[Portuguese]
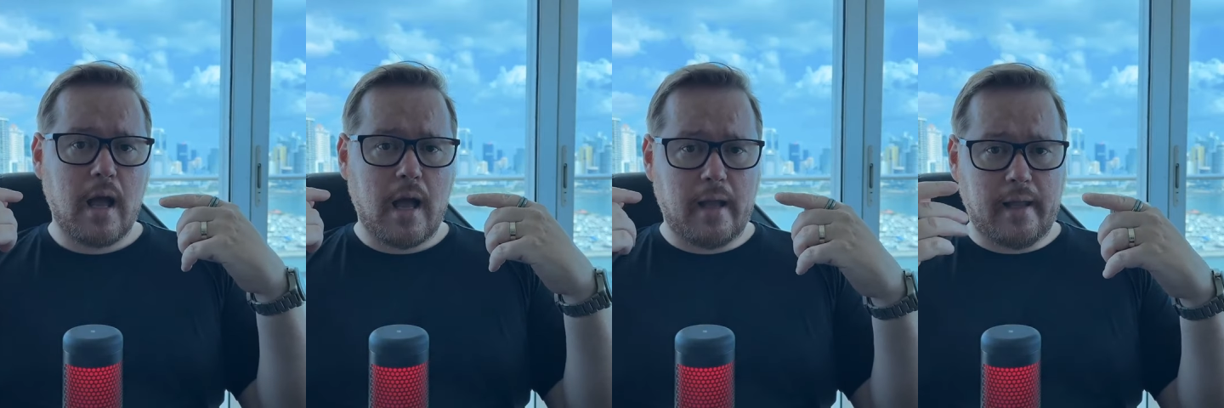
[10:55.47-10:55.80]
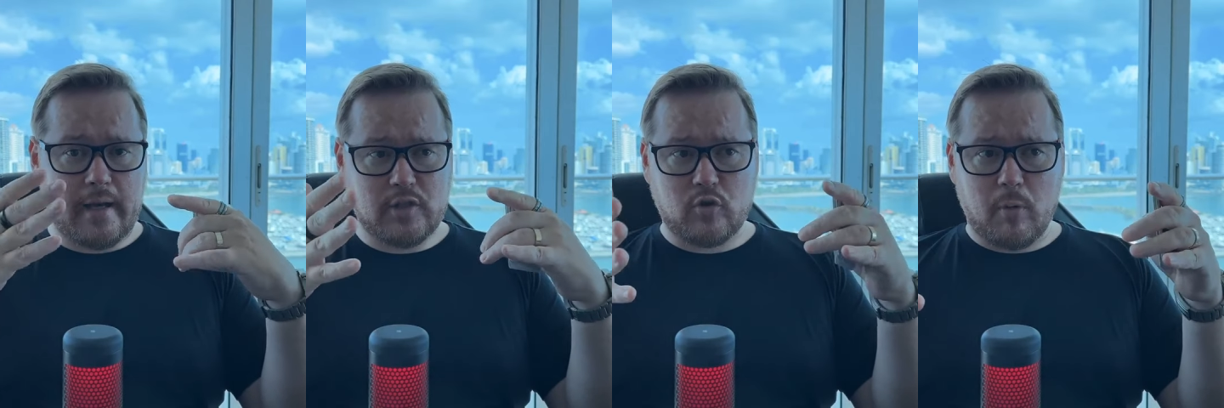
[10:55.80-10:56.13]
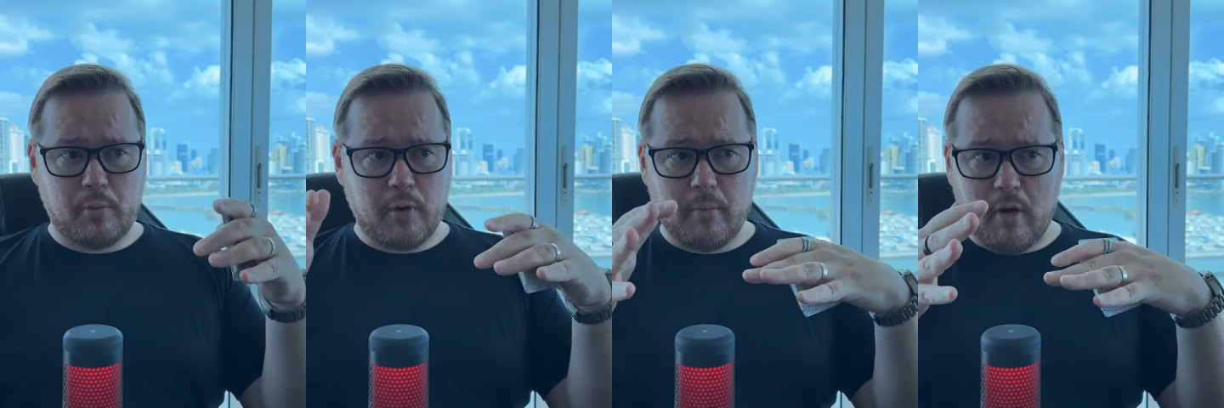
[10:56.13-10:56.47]
Eles
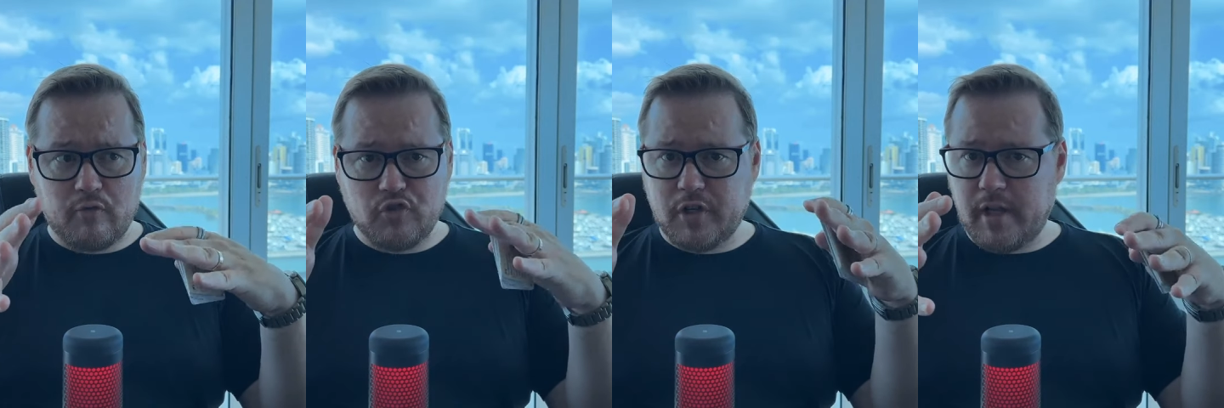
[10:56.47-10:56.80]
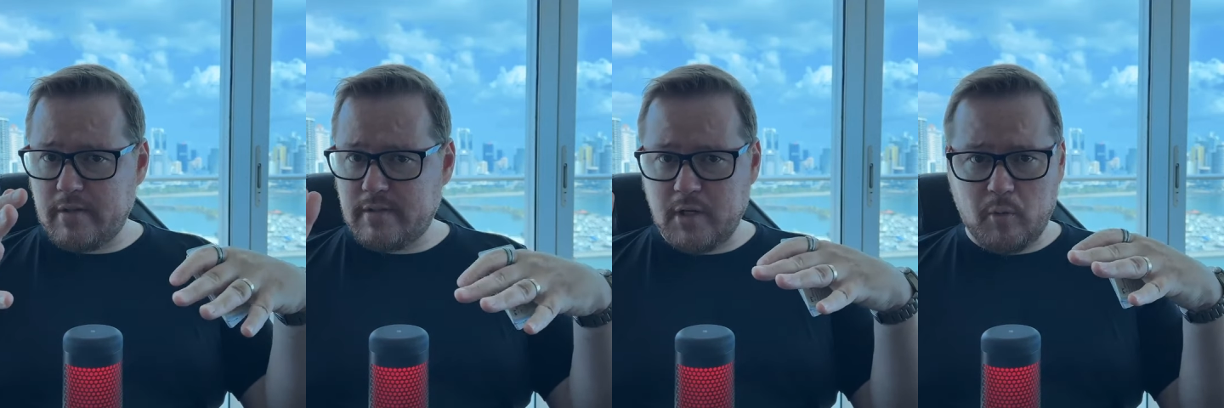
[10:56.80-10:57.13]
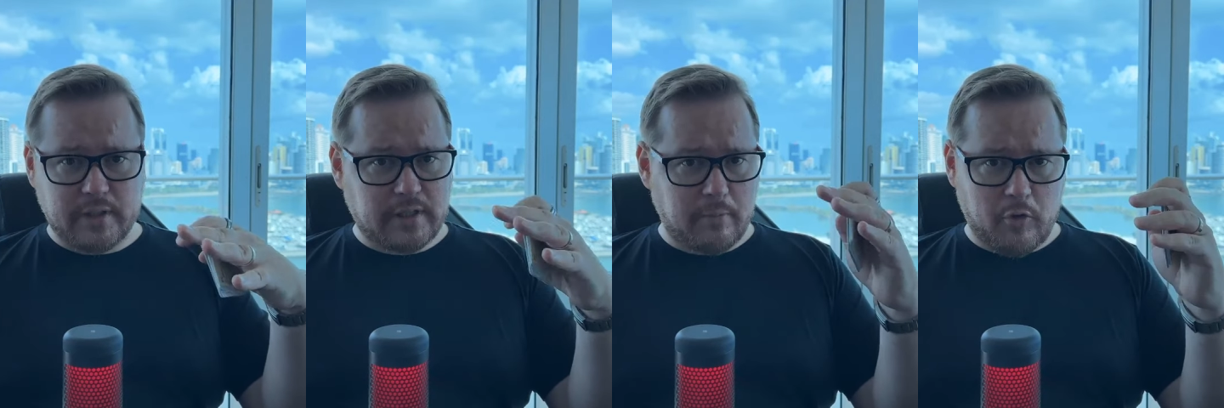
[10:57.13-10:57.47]
compram um imóvel de
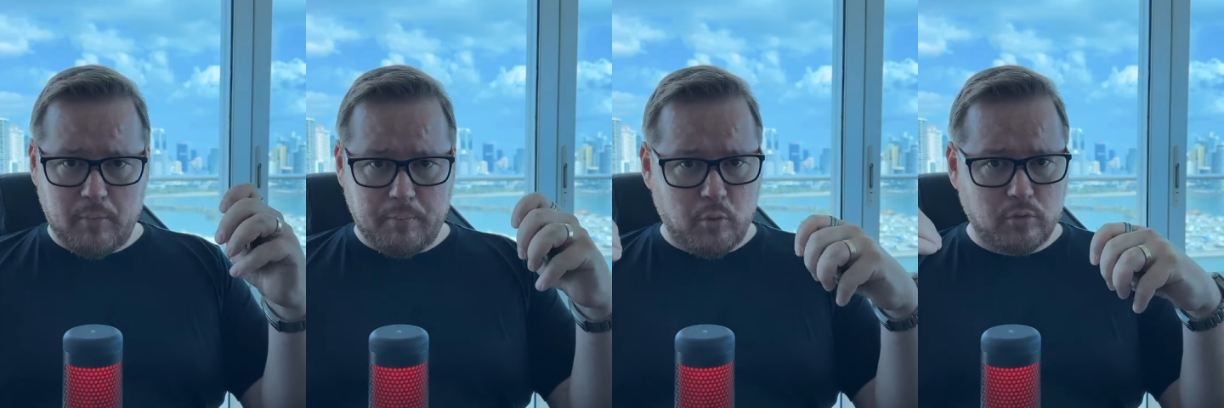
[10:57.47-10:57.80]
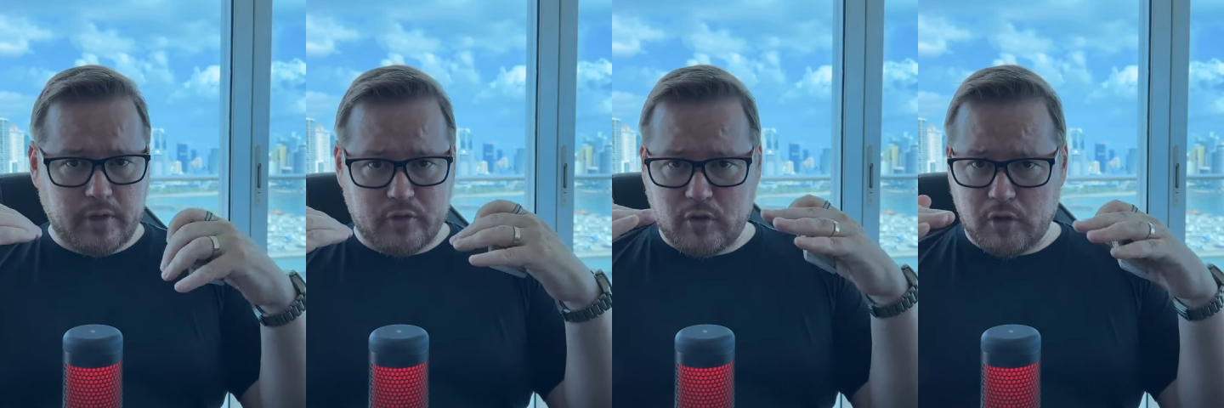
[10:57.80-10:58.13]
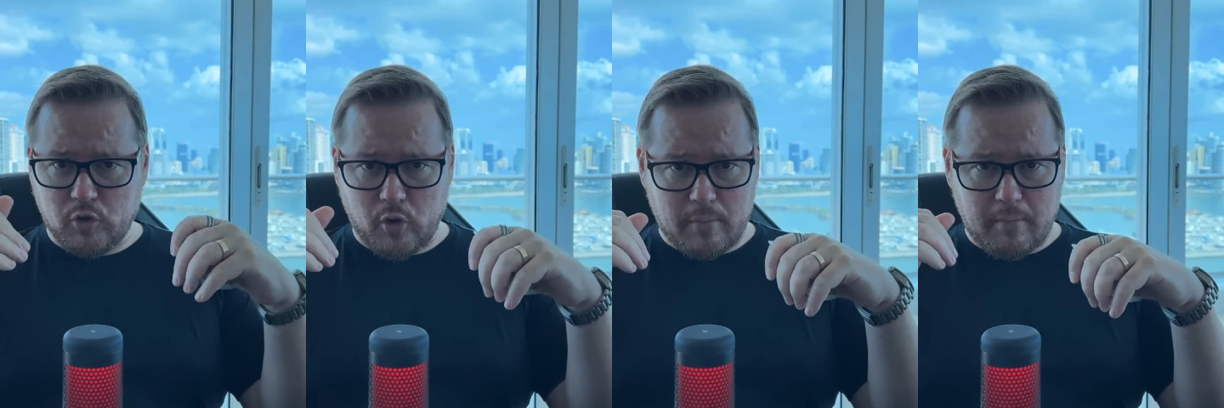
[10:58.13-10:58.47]
550 mil em punta, isso é
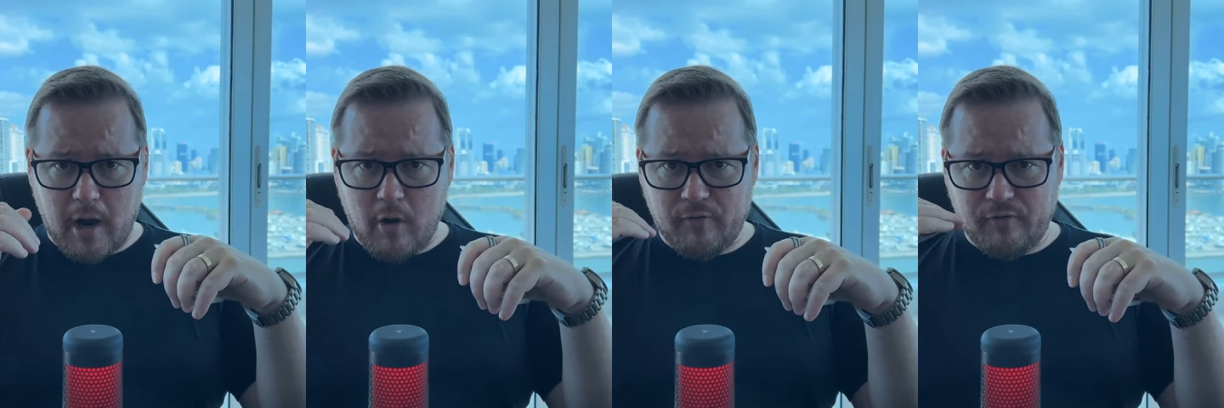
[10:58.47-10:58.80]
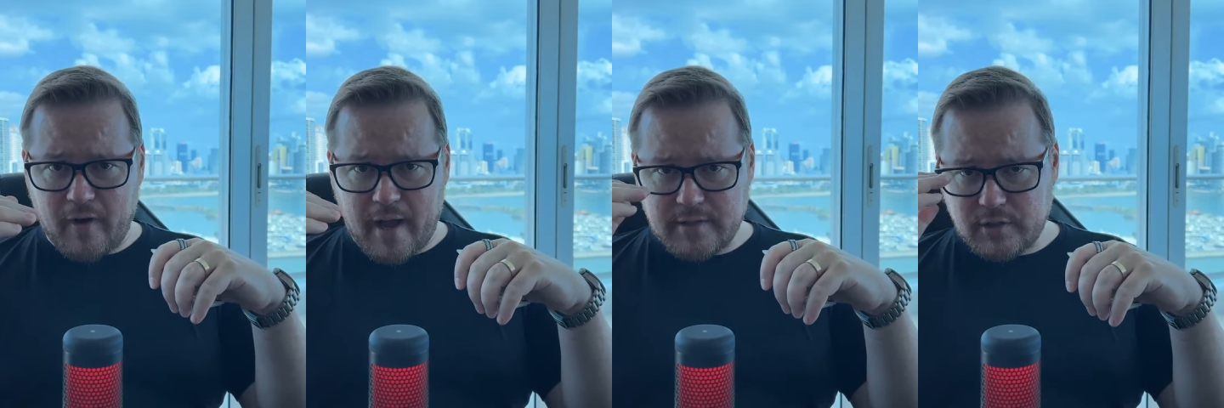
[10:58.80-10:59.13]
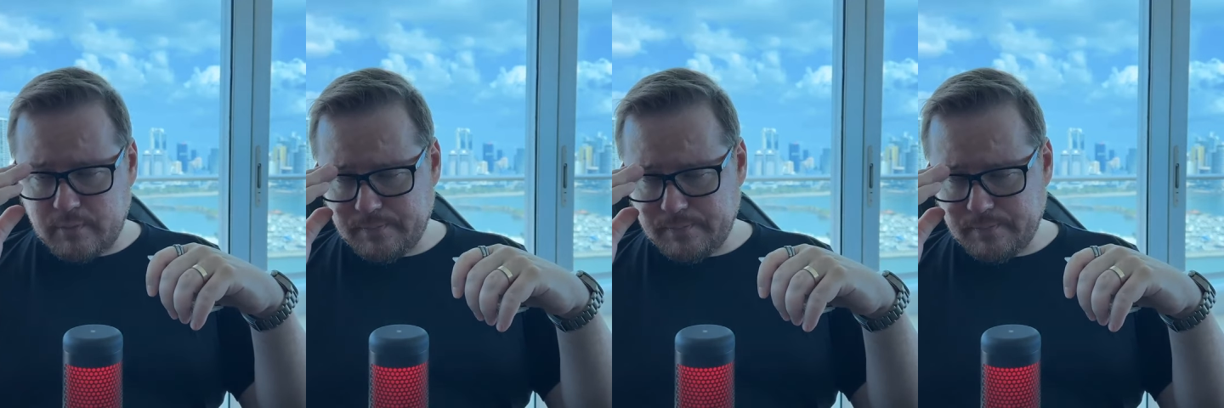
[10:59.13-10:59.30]
normal, fácil.